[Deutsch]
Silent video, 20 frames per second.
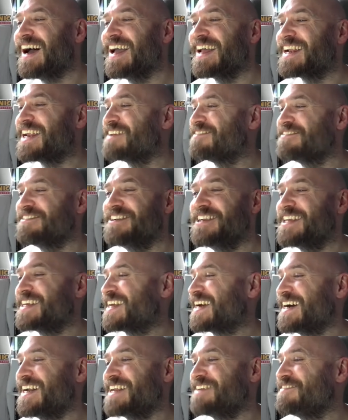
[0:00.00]
Eigentlich will ich
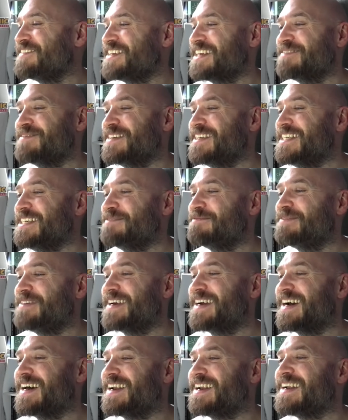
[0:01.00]
gar nicht wieder belebt
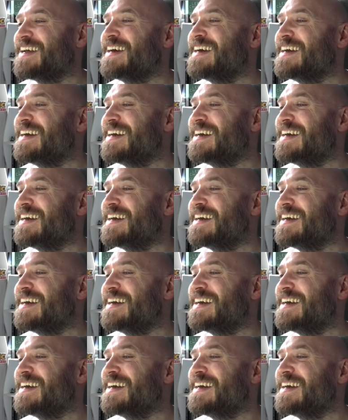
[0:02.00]
werden.